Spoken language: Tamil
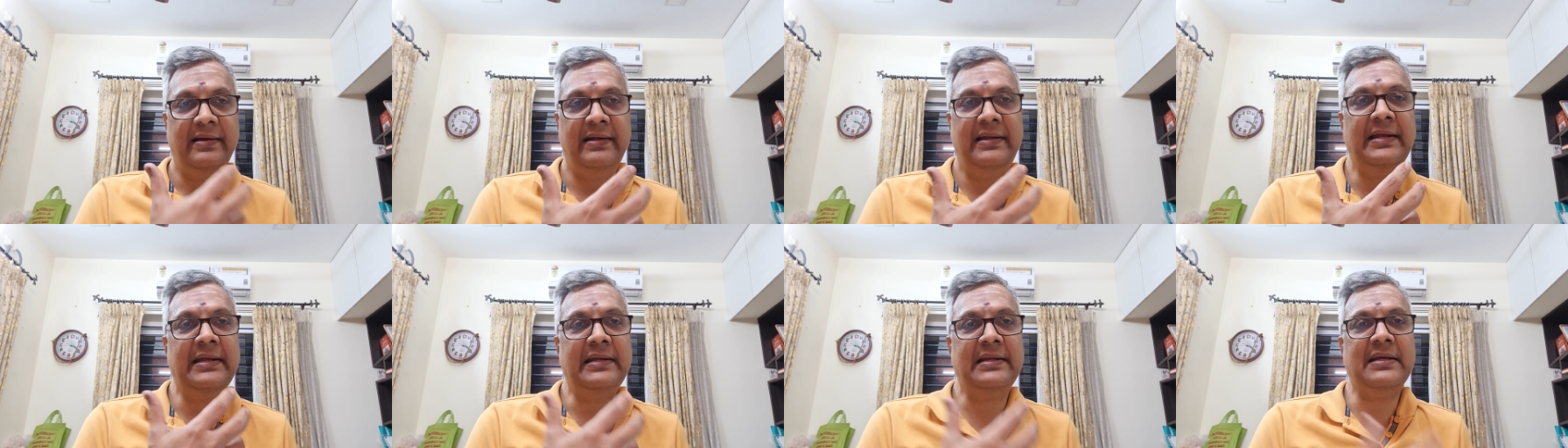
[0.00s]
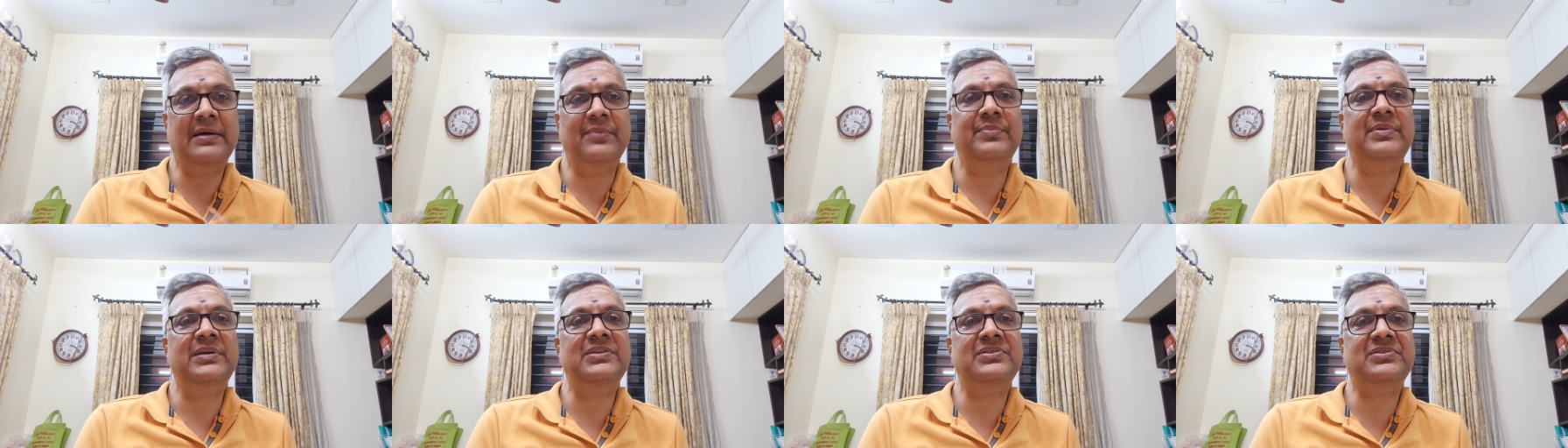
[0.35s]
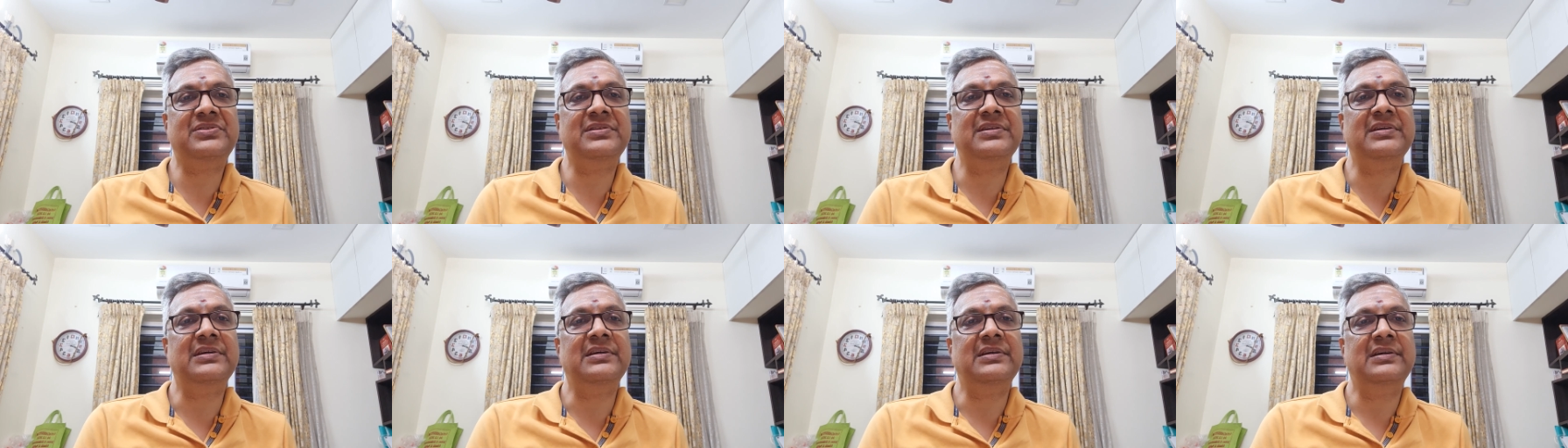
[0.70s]
டேட்டா
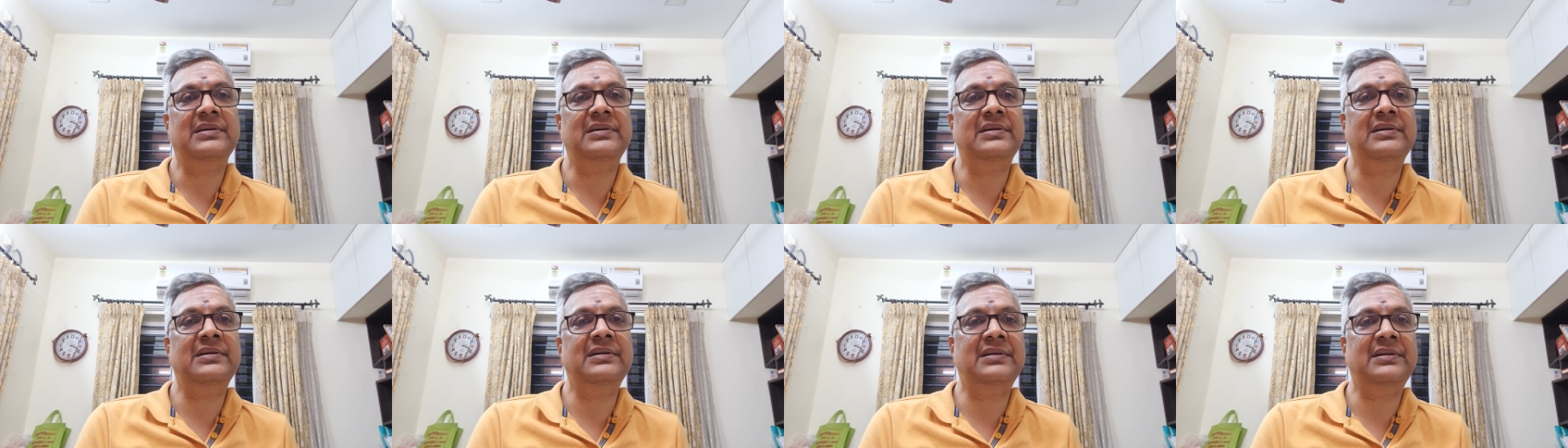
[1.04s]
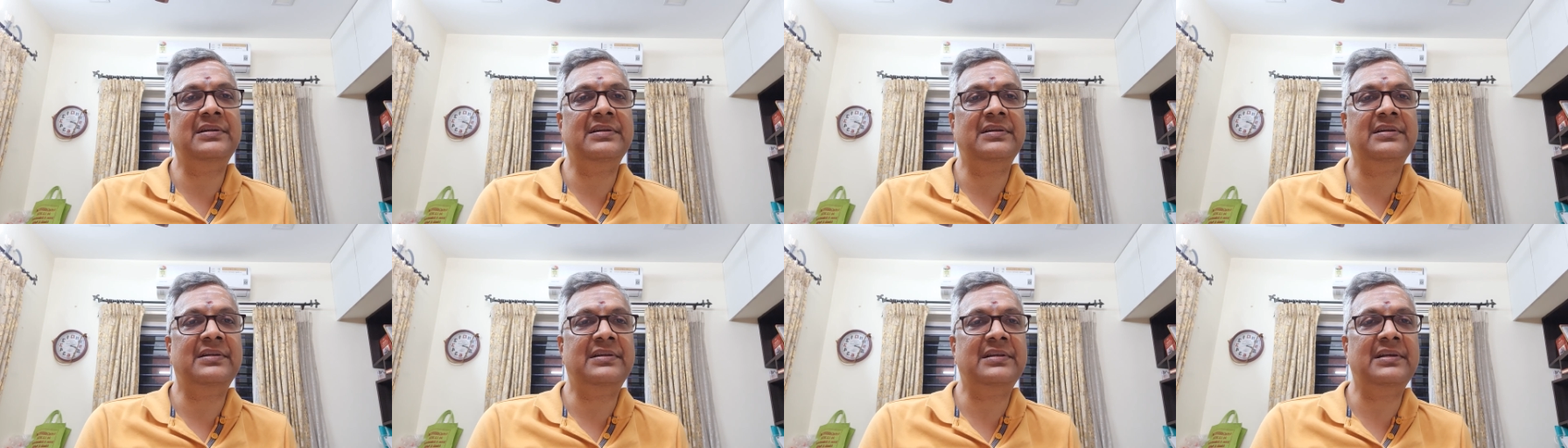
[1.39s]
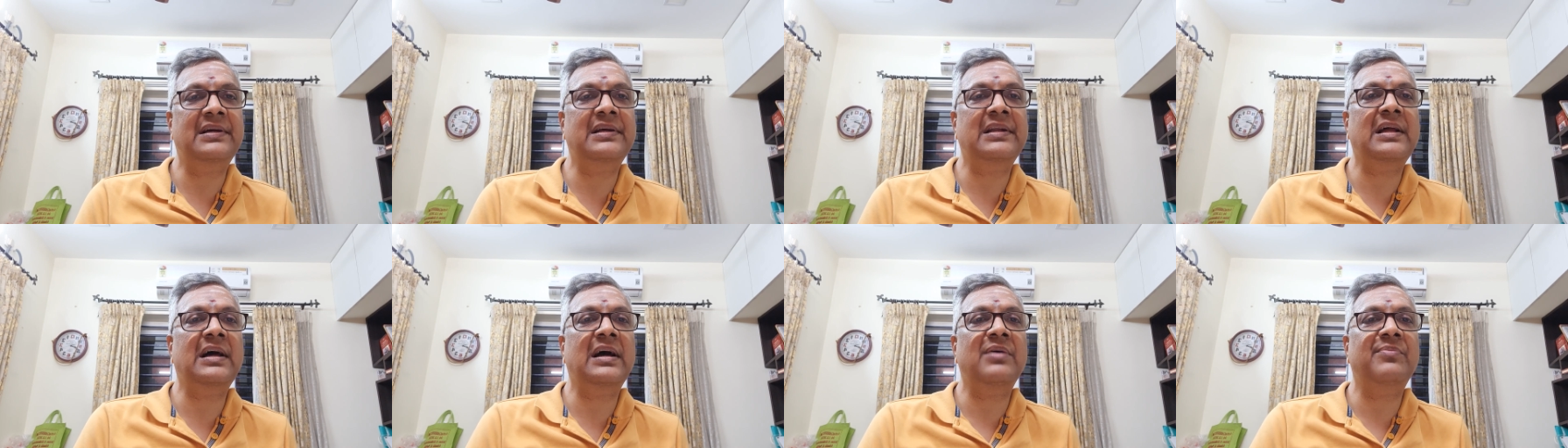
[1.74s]
பேஸ்டு
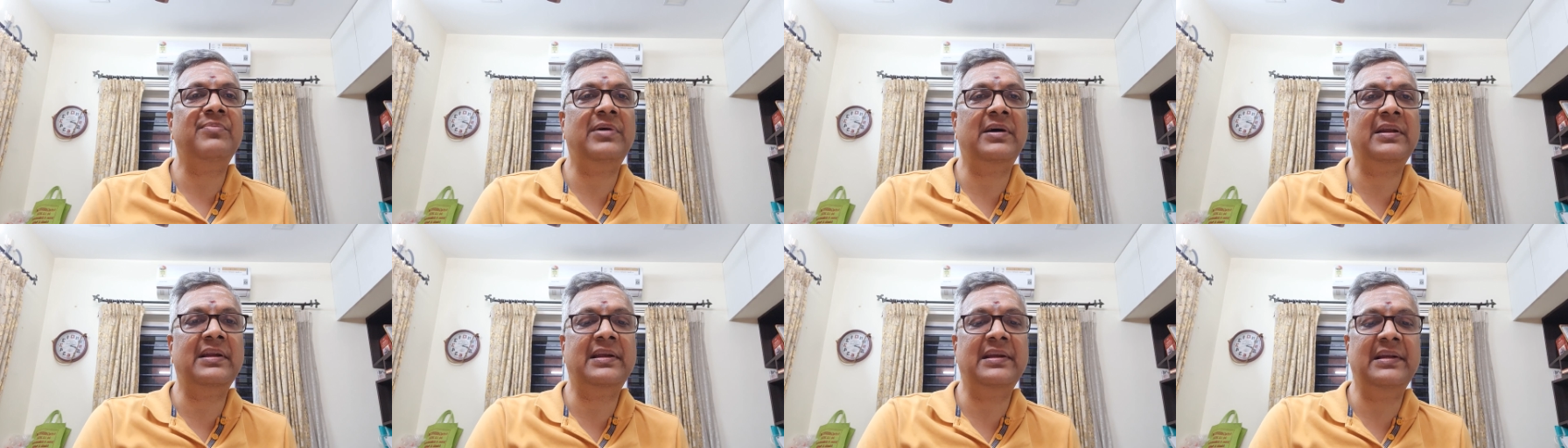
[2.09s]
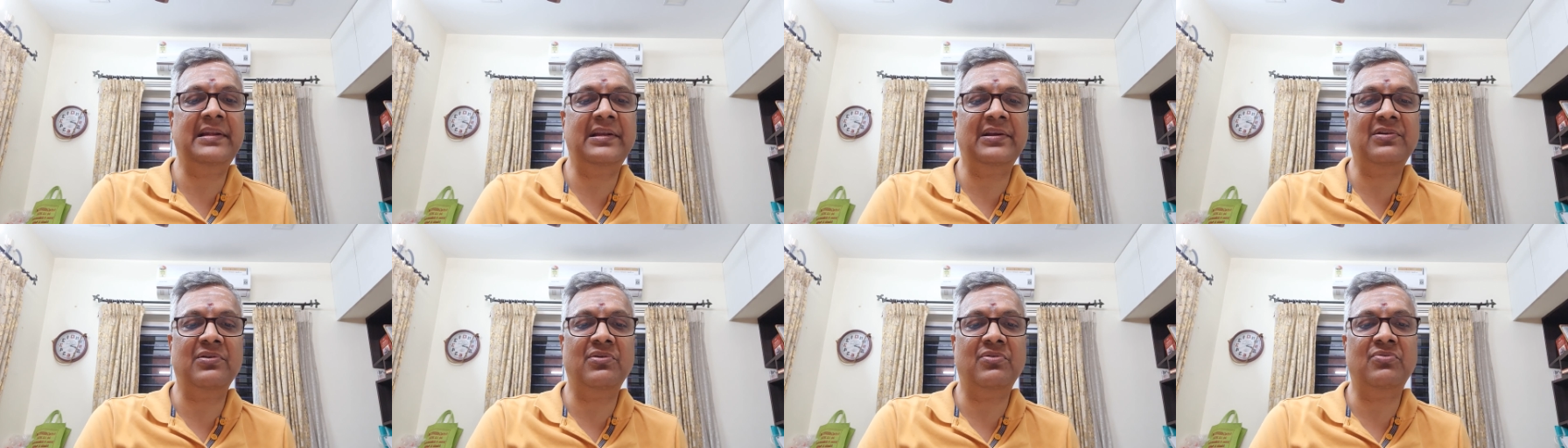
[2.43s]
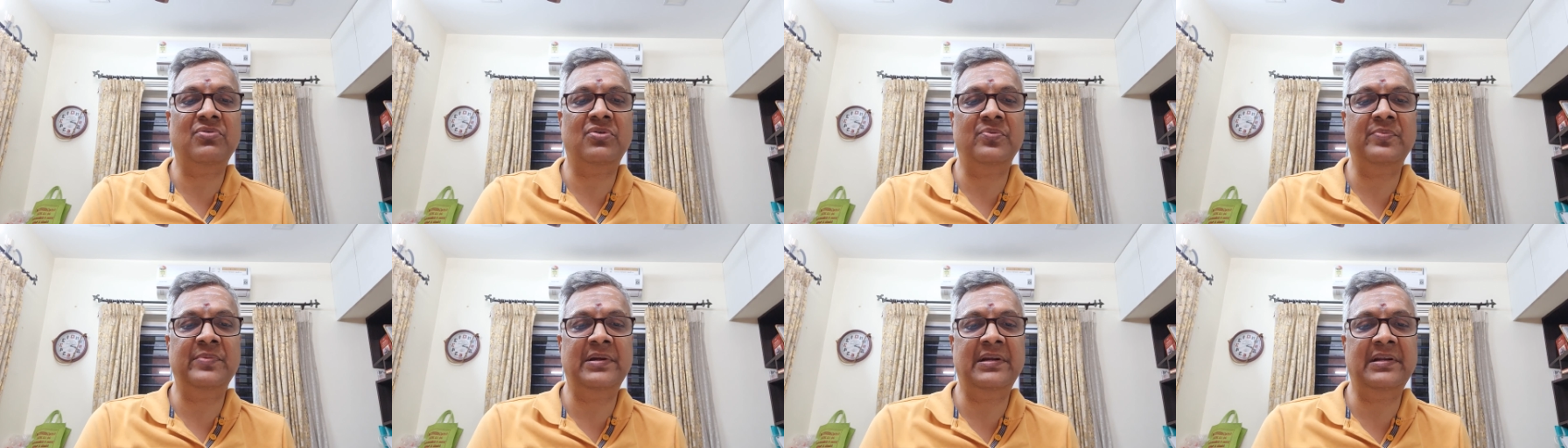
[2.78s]
ட்ரிகராக மார்க்கெட்
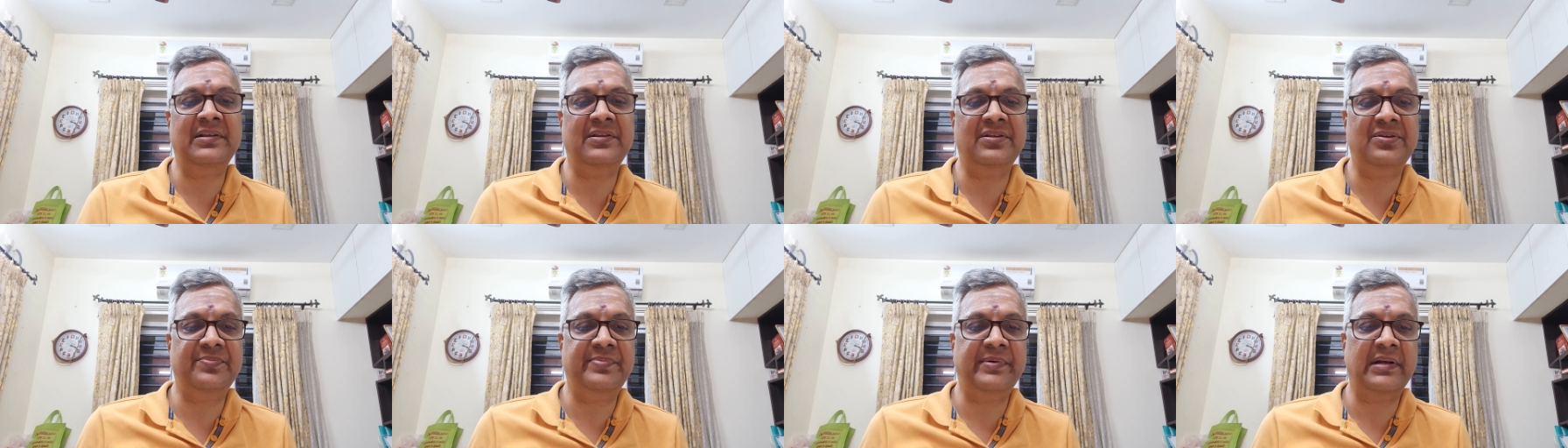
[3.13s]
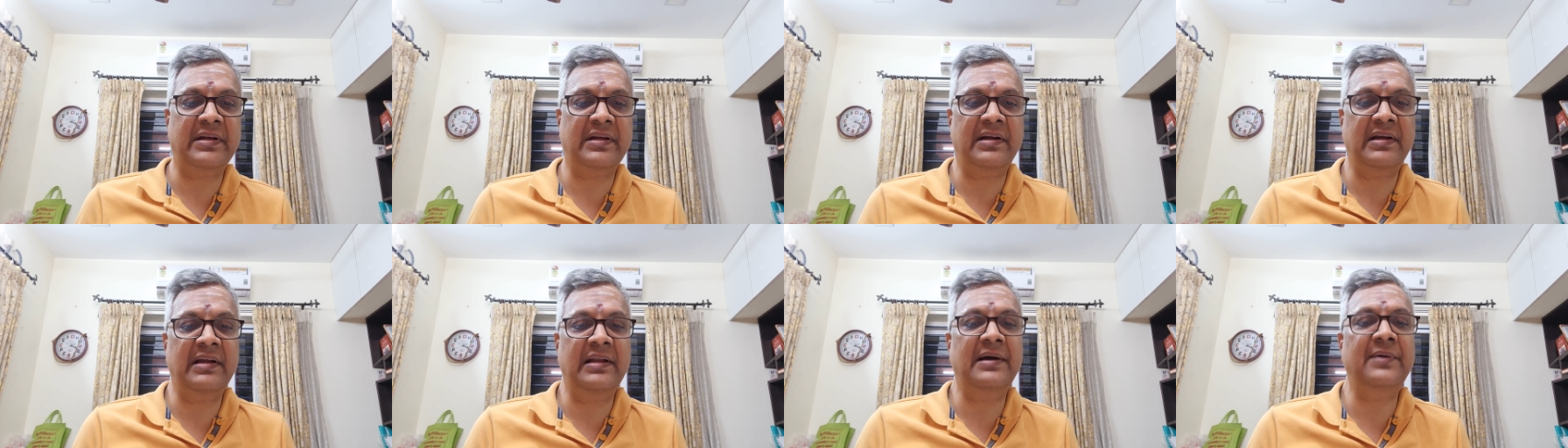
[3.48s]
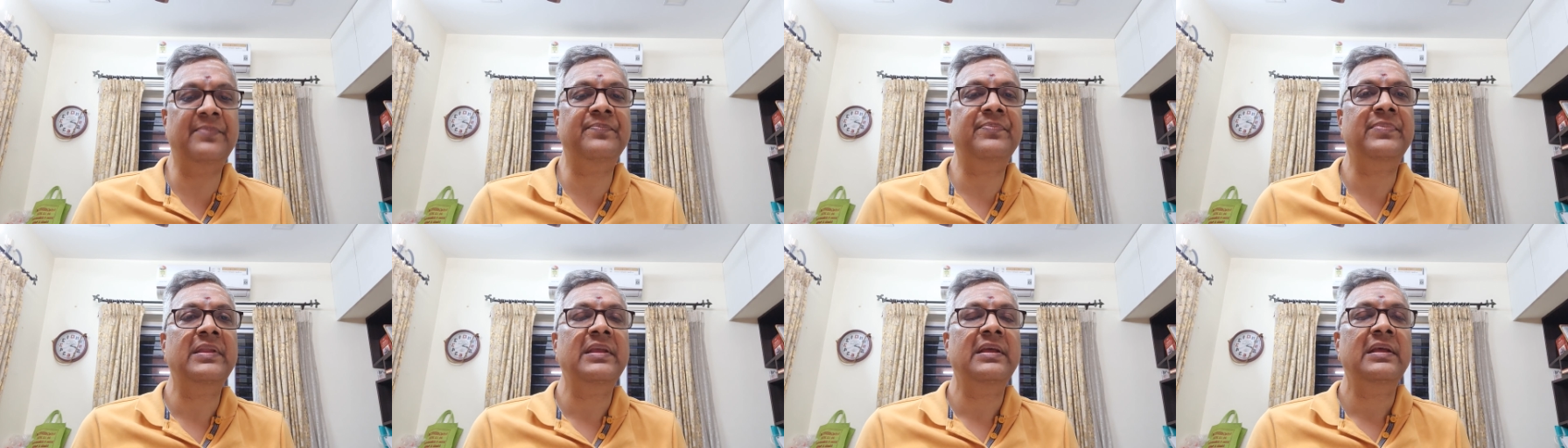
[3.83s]
இருக்கக்கூடும் என்று எதிர்பார்க்கலாம்